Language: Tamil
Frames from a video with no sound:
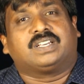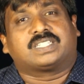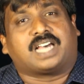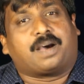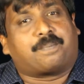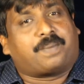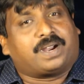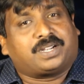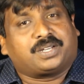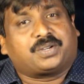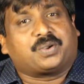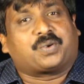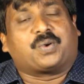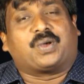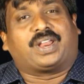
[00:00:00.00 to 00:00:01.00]

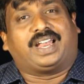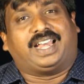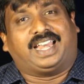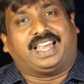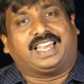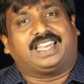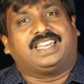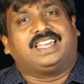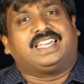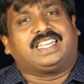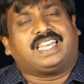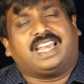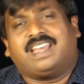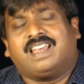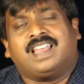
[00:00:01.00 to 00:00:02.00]
சாப்பாட்டுக்கு குறை இல்லை
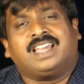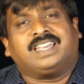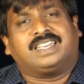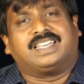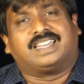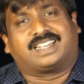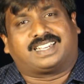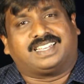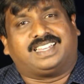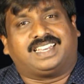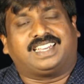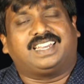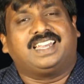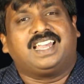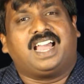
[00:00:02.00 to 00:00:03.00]
எல்லாம்
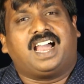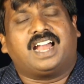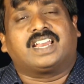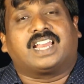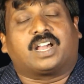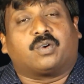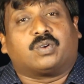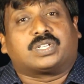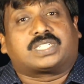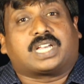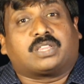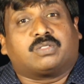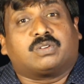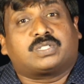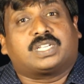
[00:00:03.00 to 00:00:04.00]
இருக்குது ஆனால் நாங்கள் ஒரு
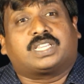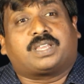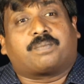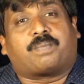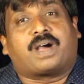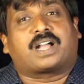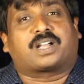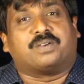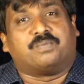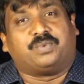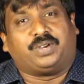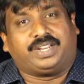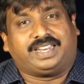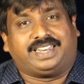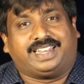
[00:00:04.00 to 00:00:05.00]
சந்தோஷத்தை பார்க்க
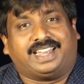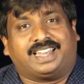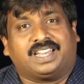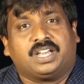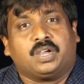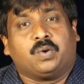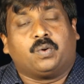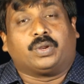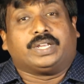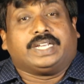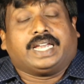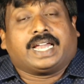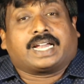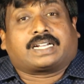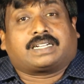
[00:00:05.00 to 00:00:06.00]
முடியலையே ஒரு
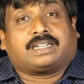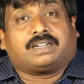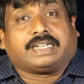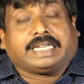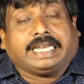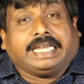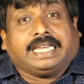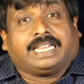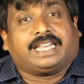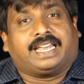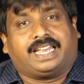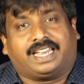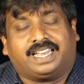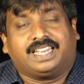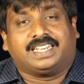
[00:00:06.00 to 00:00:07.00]
ஏக்கம்
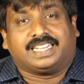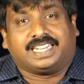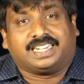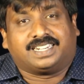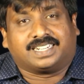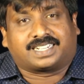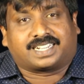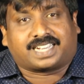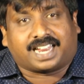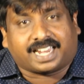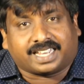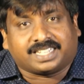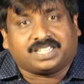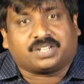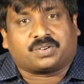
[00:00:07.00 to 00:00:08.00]
இல்லையே என்று
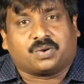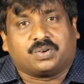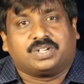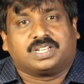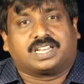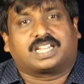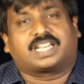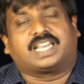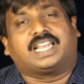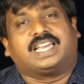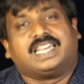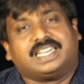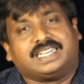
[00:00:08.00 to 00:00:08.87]
கலங்கி கொண்டிருக்கிற